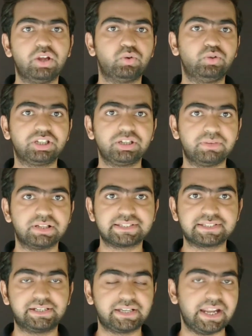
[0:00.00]
उनकी मदद
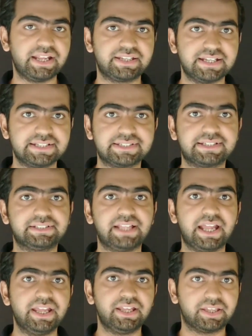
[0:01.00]
से ट्रैक किया जा सकता
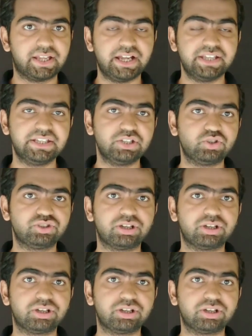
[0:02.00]
है कि हाँ ये जो